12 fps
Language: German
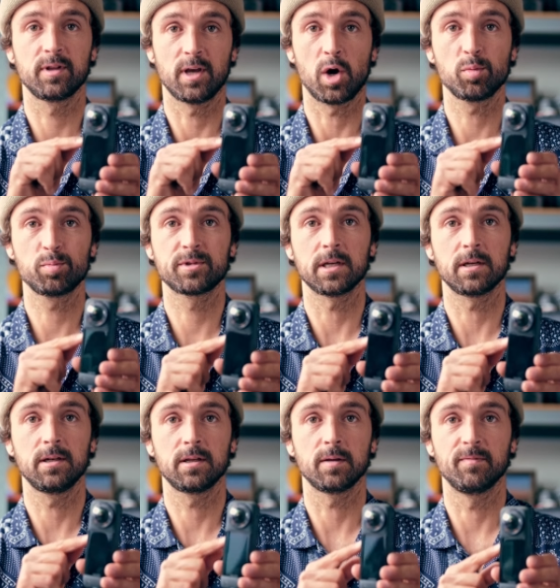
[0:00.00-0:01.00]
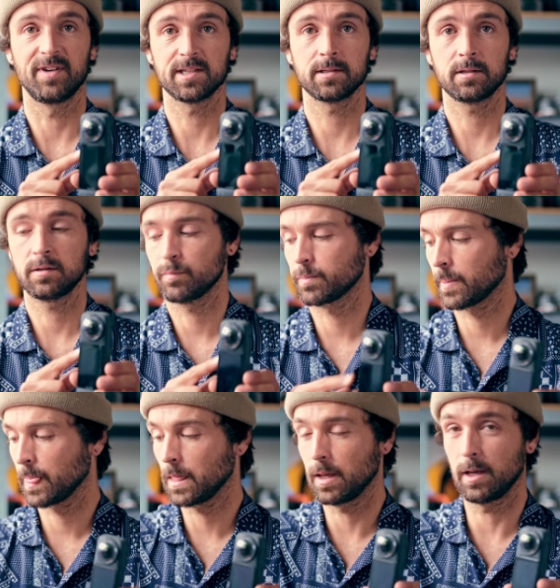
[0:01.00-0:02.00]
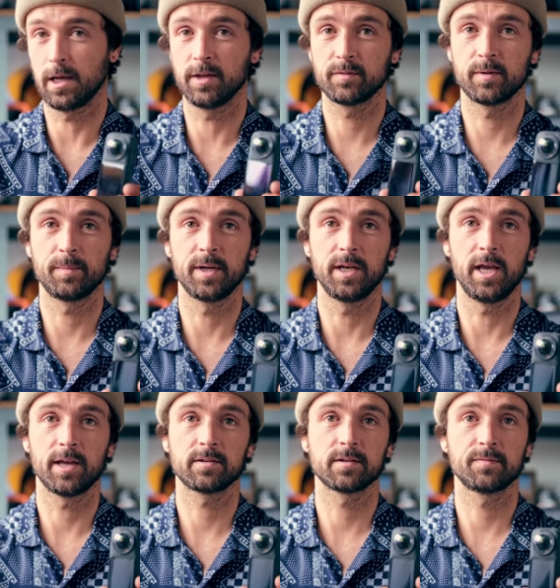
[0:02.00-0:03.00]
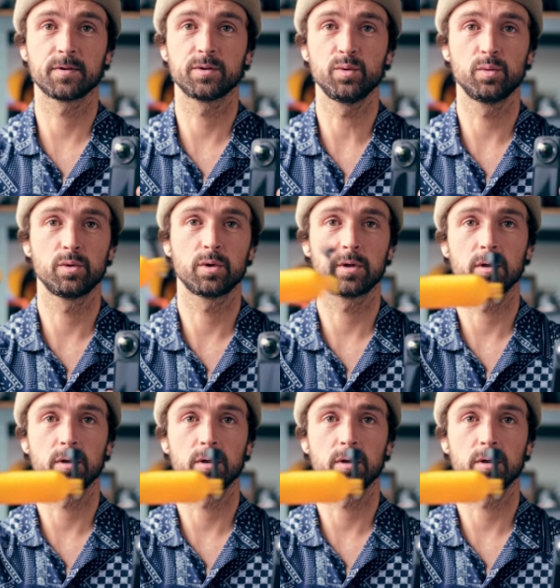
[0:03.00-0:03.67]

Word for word: sie ja hauptsächlich im Wasser. Also war mein erster Versuch